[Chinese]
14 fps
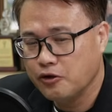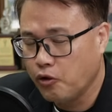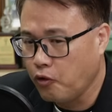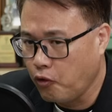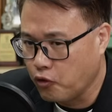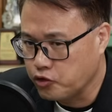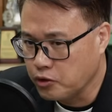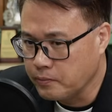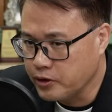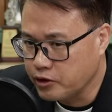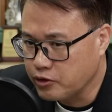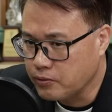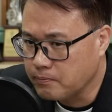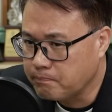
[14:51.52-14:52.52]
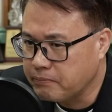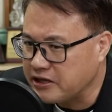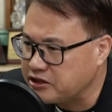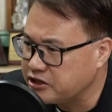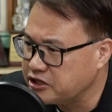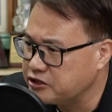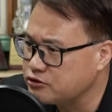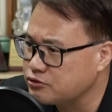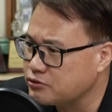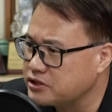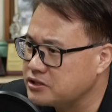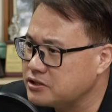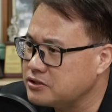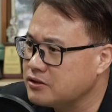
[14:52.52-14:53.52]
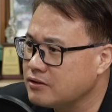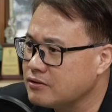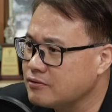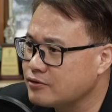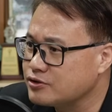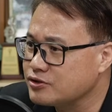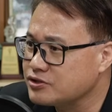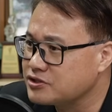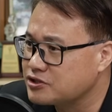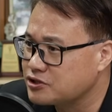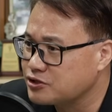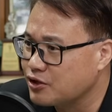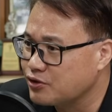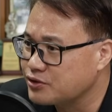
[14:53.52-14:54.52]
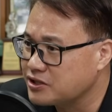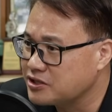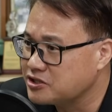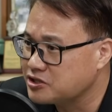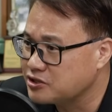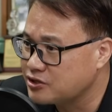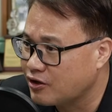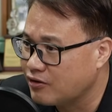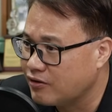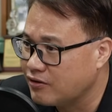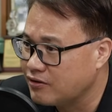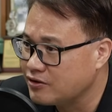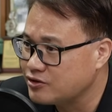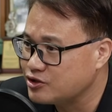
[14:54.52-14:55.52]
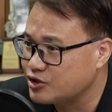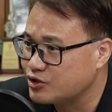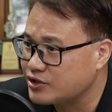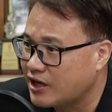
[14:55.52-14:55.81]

哦，我都没有用半滴水泥哦，我就是石头叠石头，九